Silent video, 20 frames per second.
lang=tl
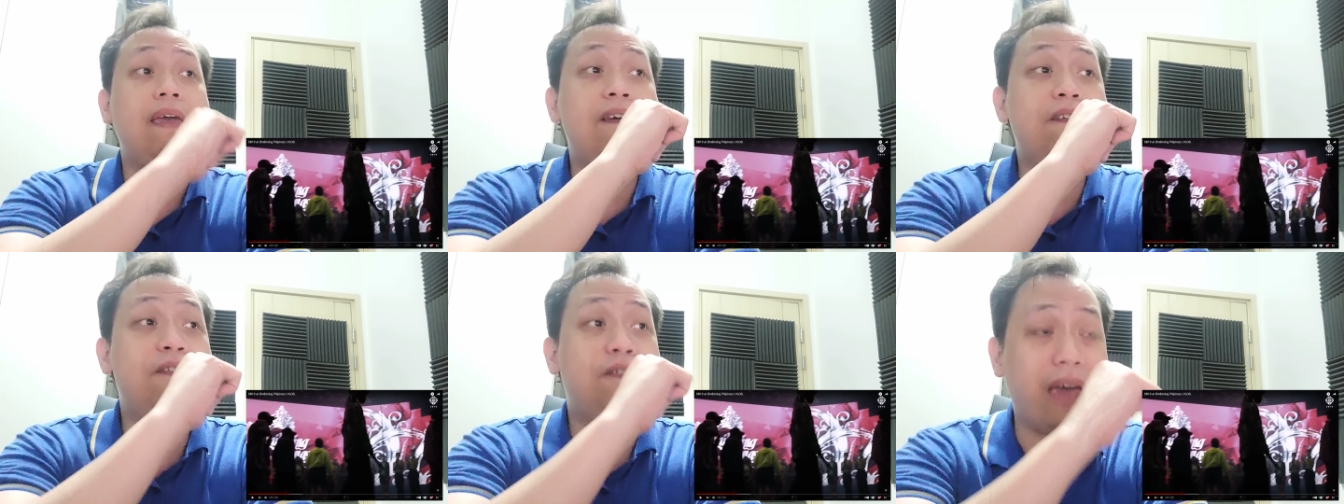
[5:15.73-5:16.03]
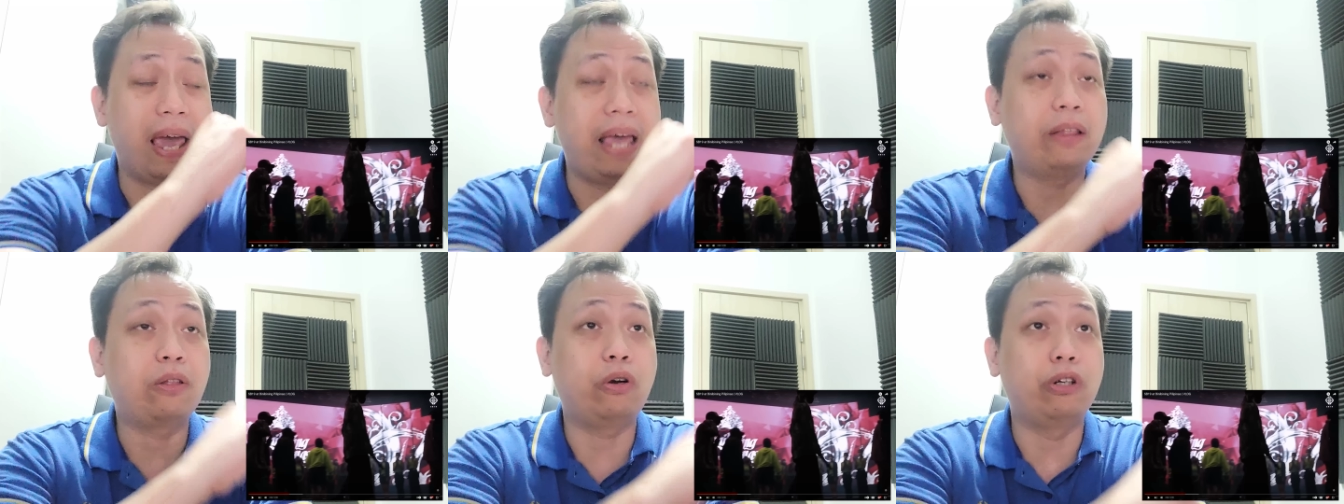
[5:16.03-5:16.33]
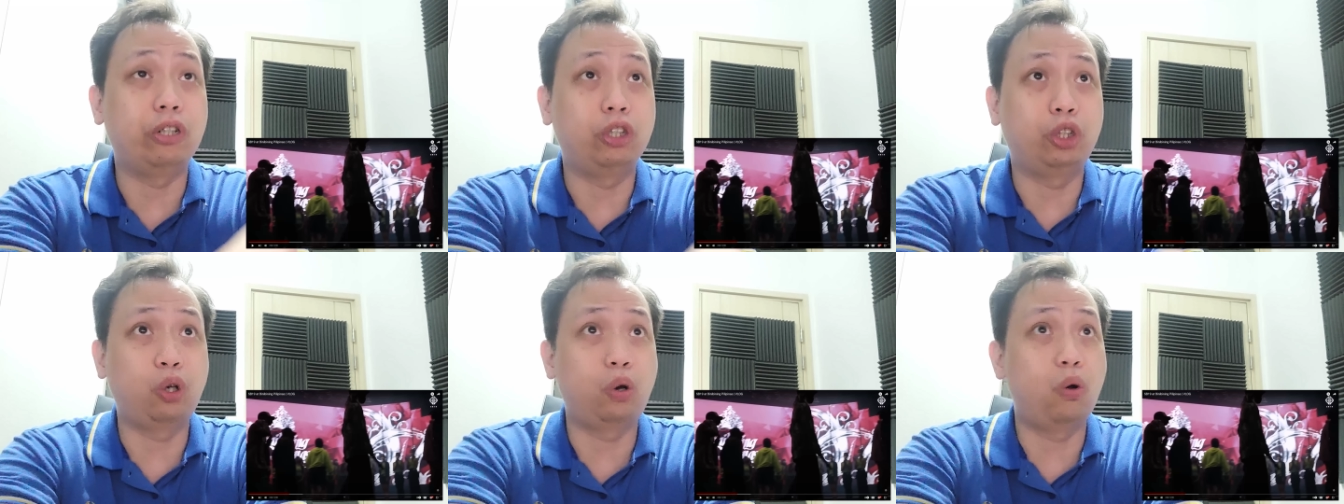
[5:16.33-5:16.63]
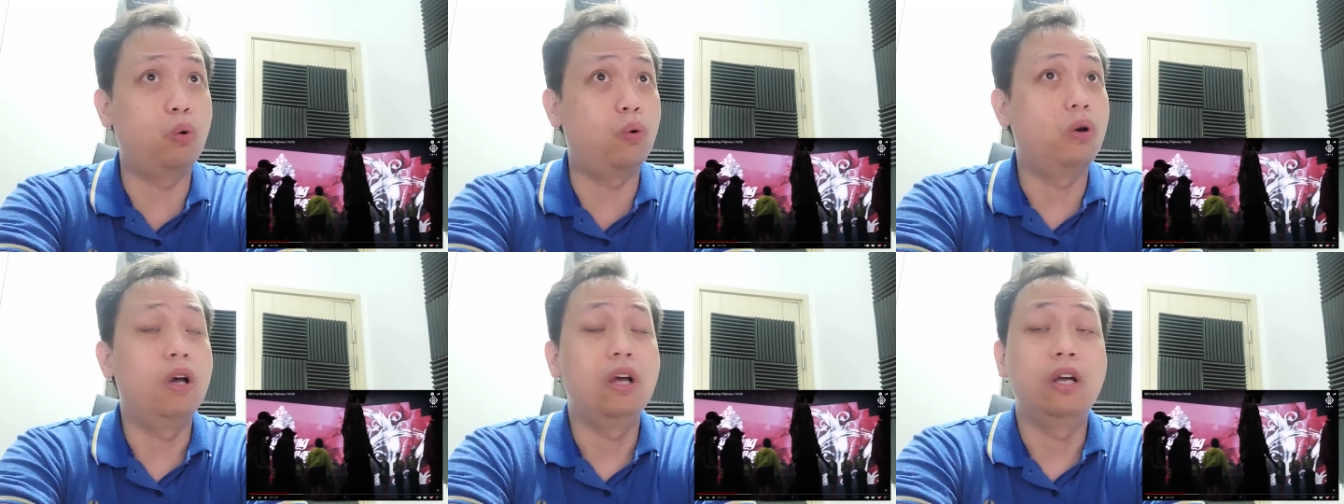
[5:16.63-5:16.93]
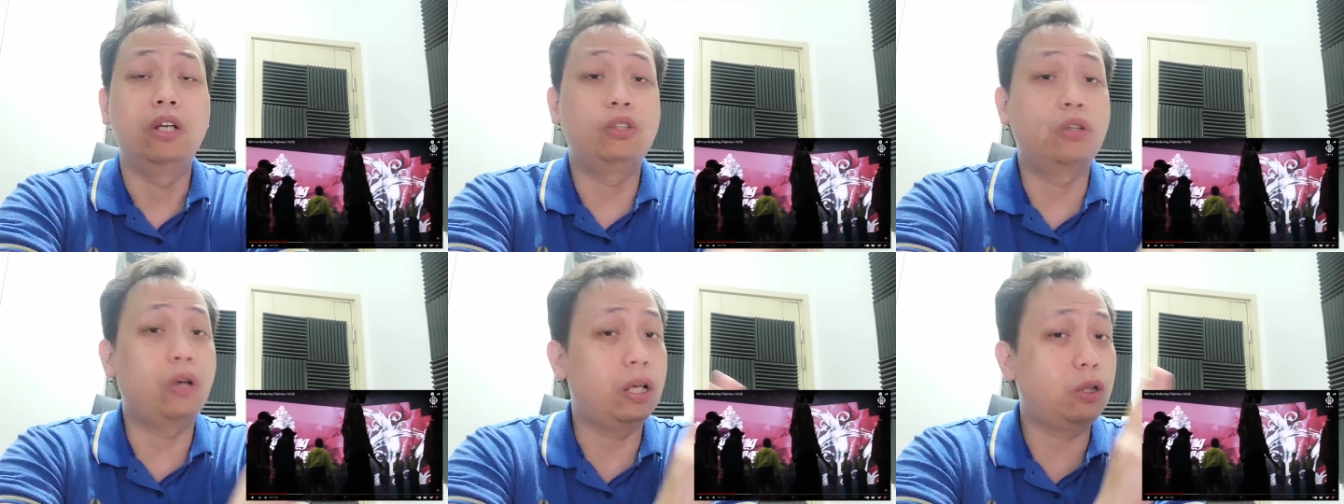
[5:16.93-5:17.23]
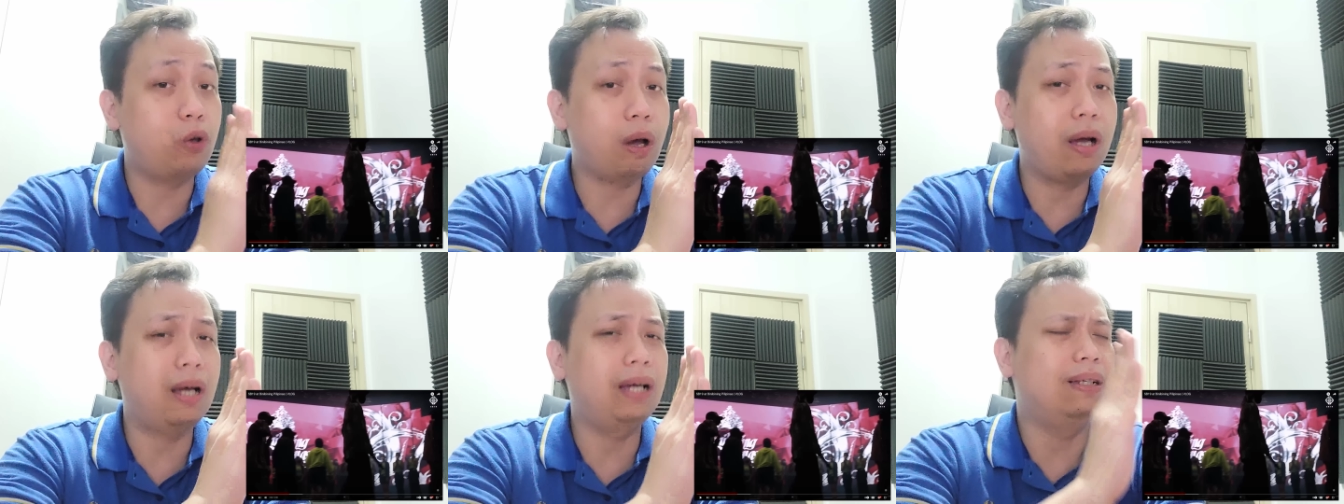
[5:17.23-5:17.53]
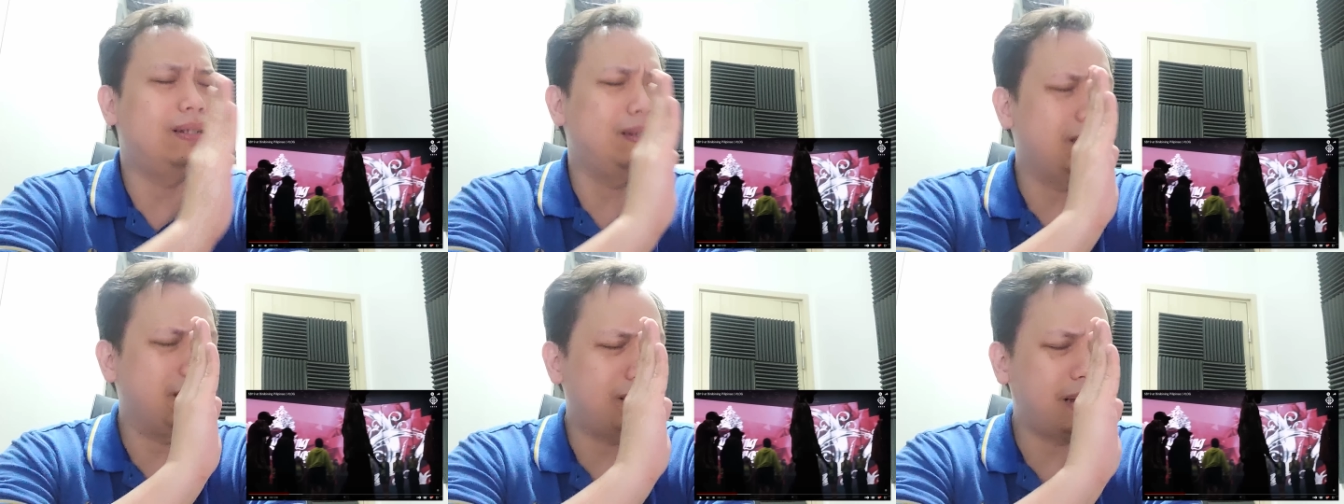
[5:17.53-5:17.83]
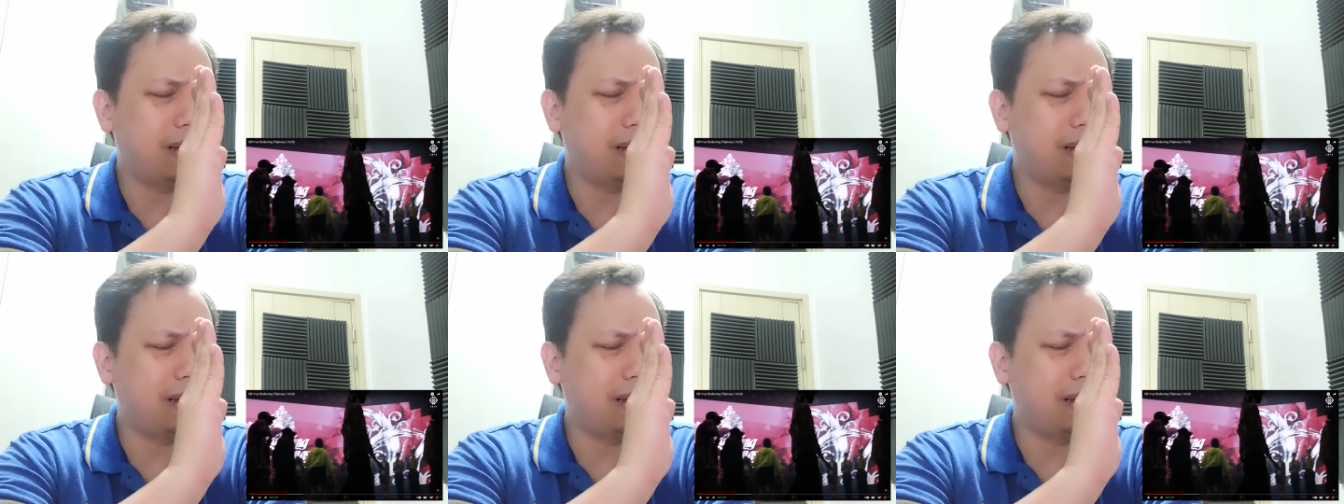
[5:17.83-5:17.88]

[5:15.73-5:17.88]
event or show. So ito ang